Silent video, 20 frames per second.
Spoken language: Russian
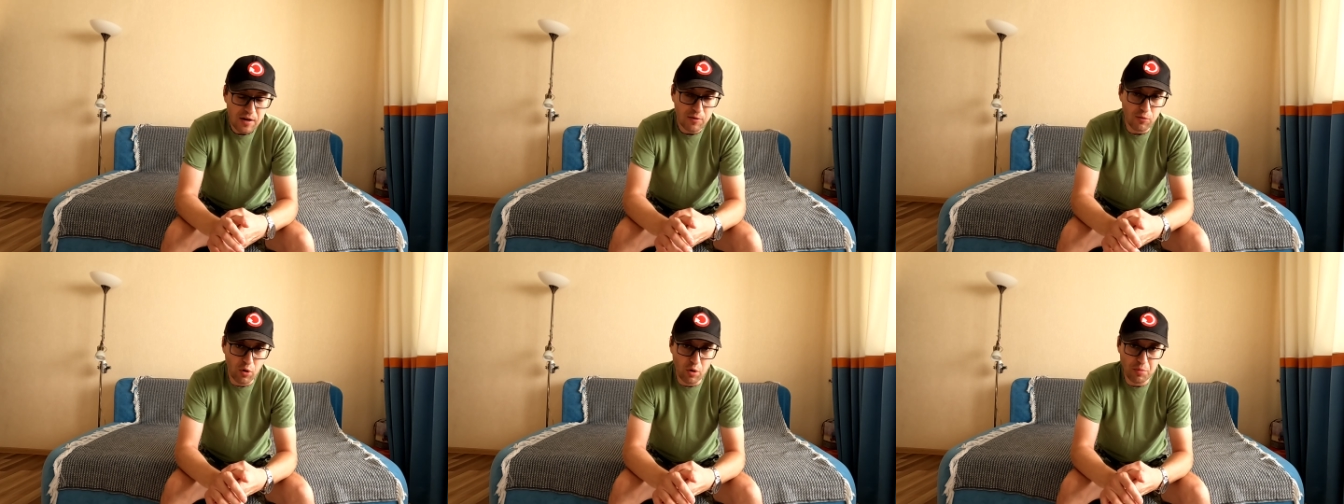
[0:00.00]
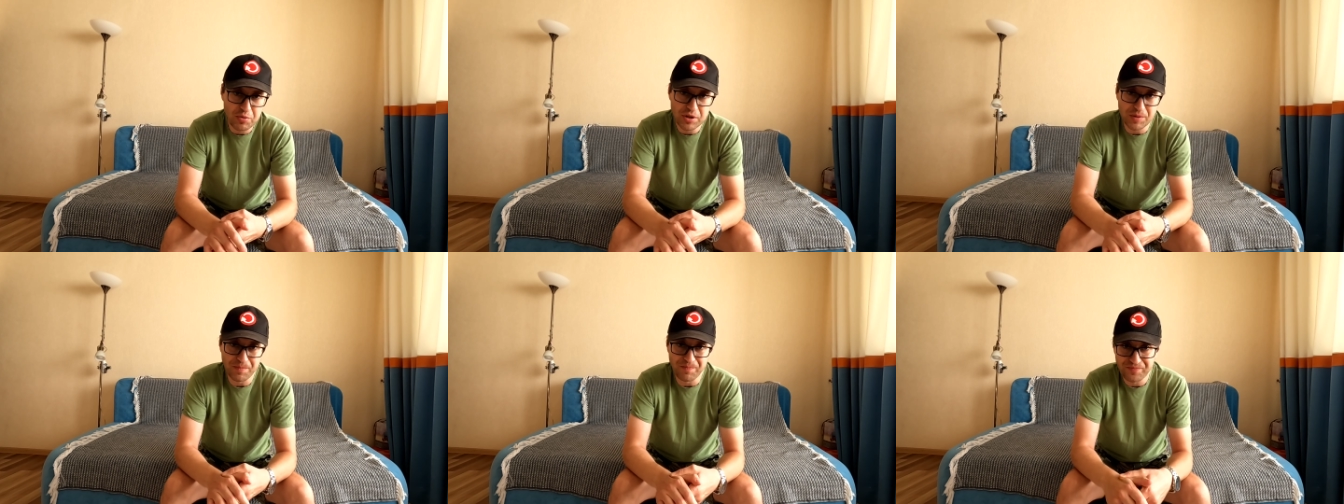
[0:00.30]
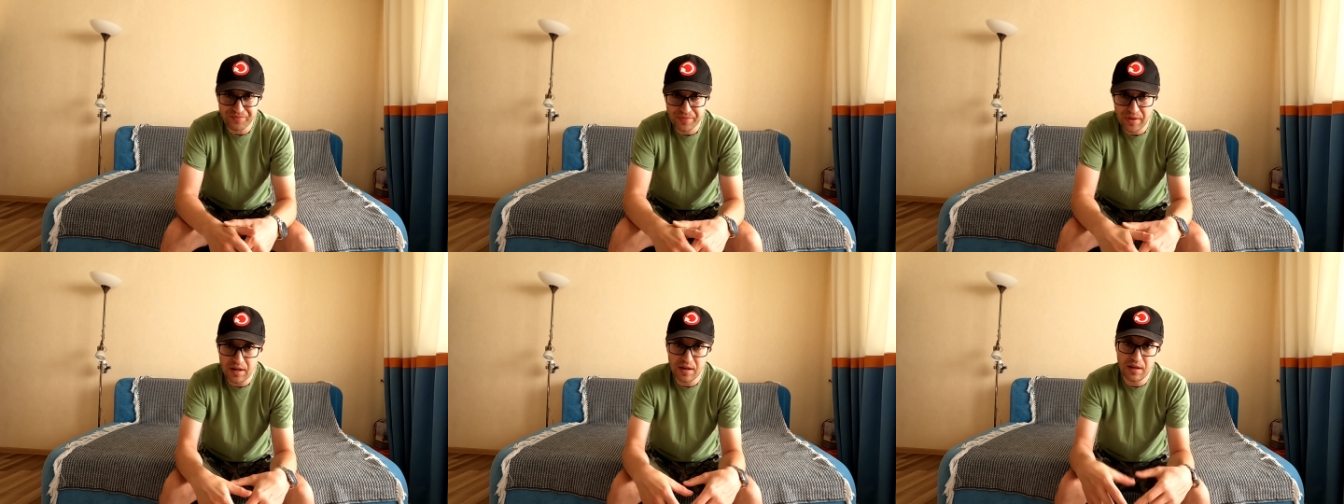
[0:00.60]
В
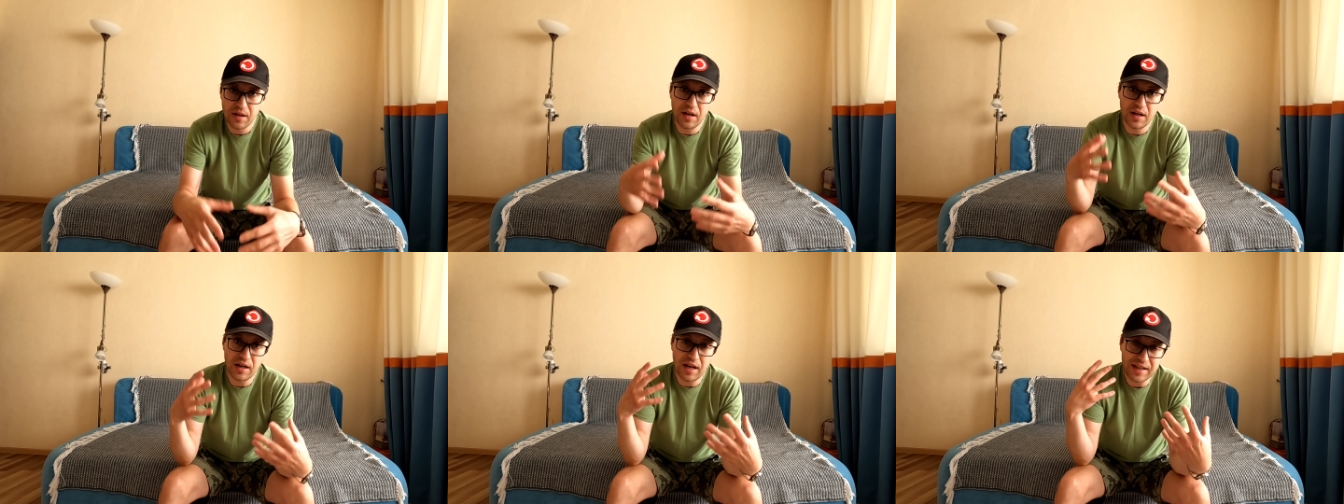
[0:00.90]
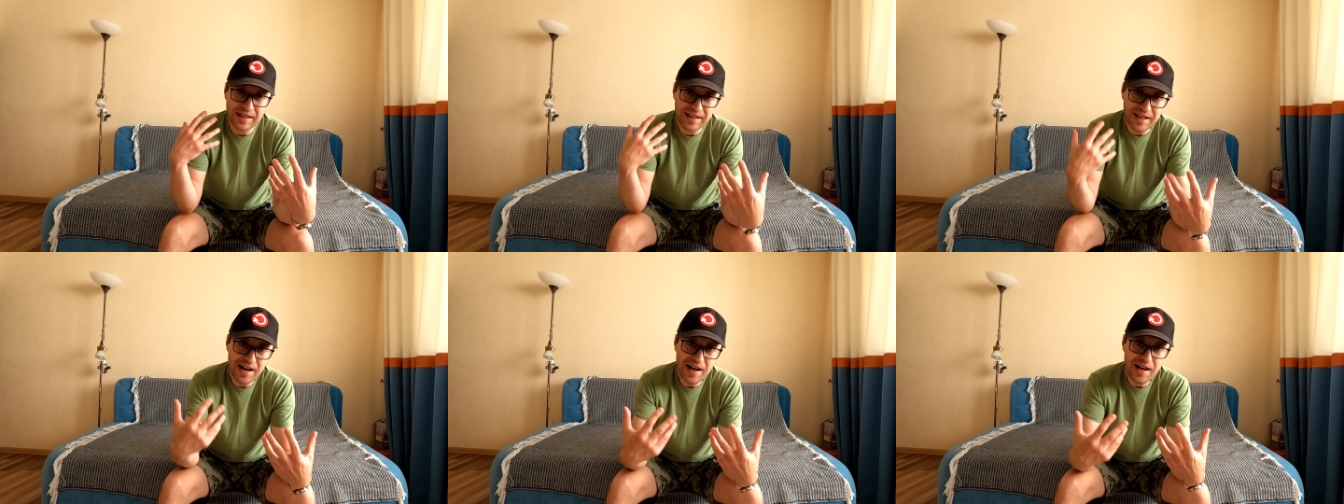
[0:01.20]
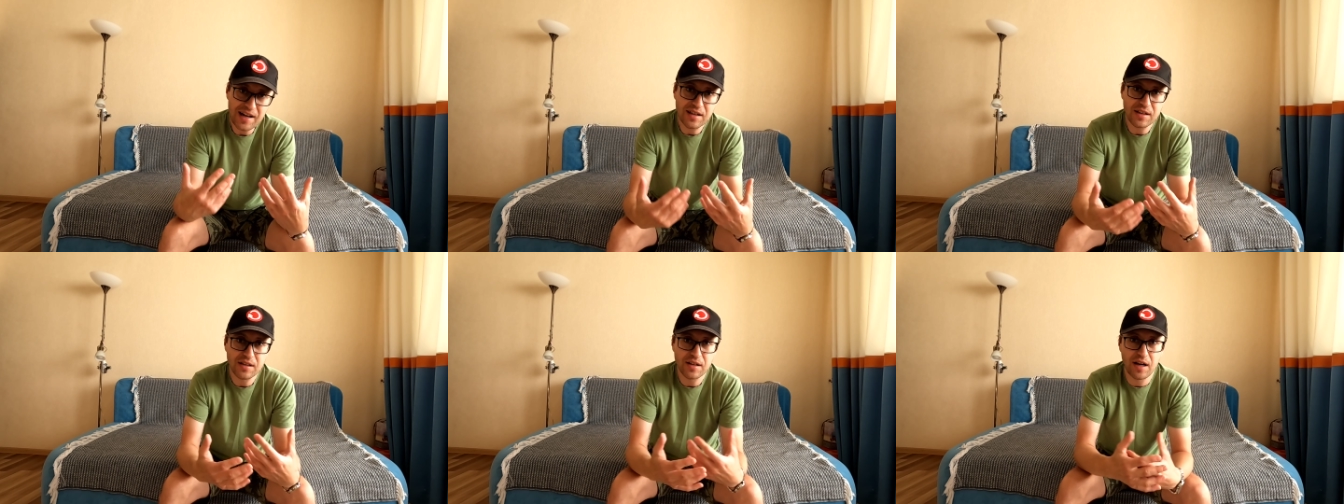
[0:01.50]
общем,
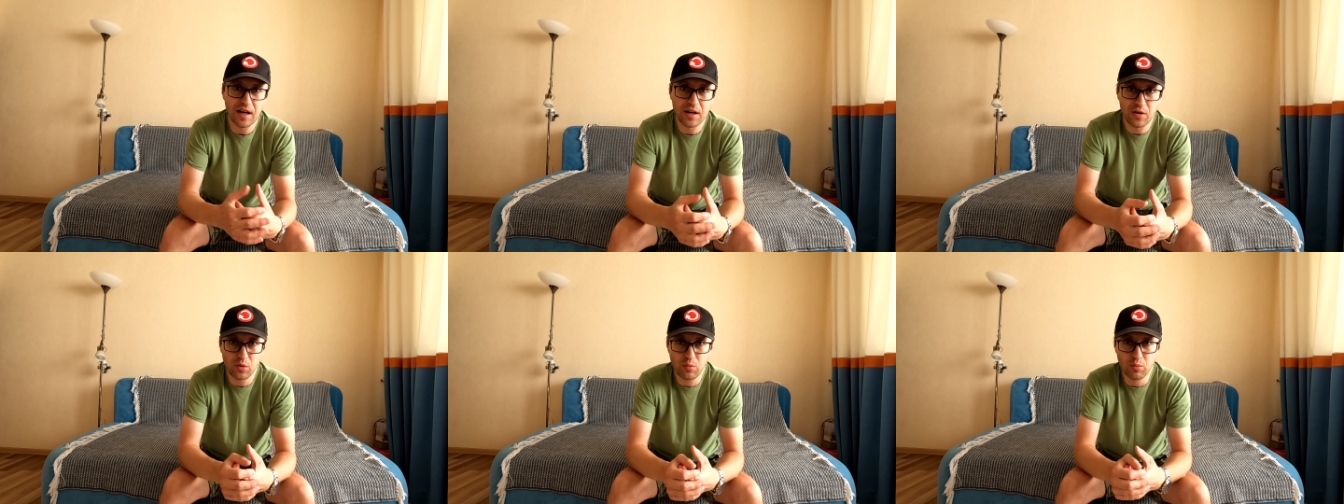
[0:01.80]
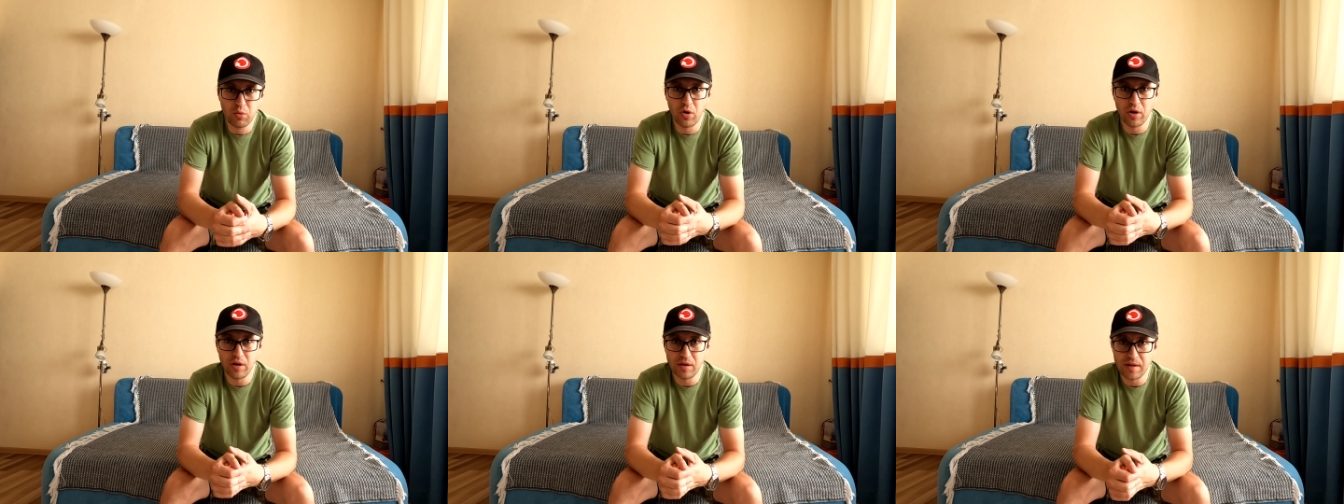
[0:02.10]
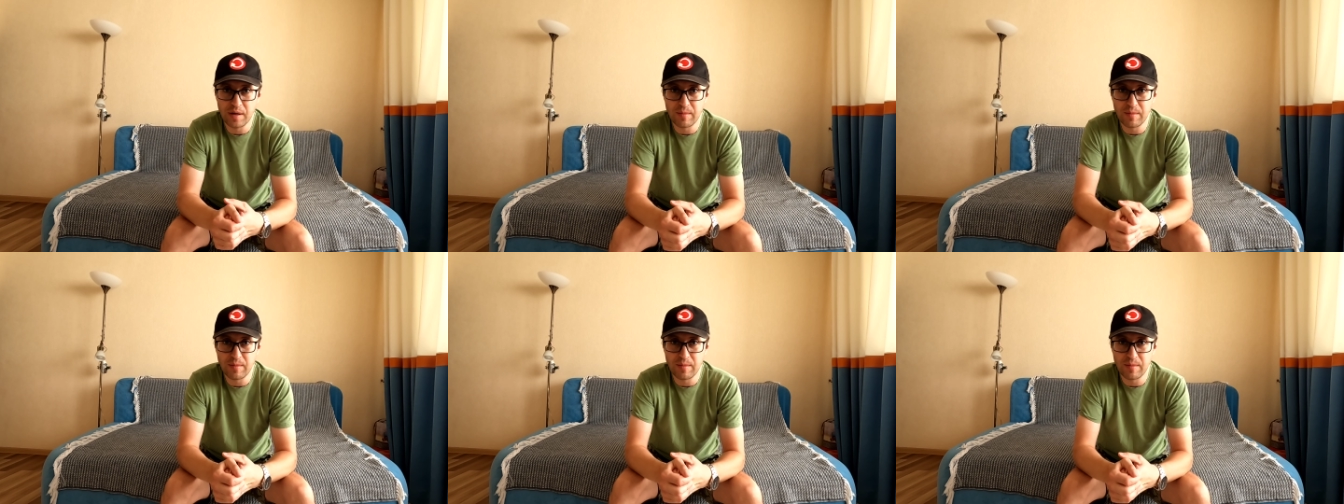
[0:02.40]
я, как любой